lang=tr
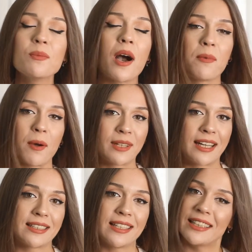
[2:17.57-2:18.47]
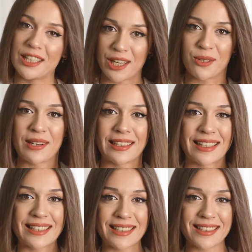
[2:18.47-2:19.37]
tüm ahbaplar adına teşekkür
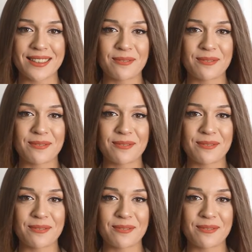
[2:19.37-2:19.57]
ederiz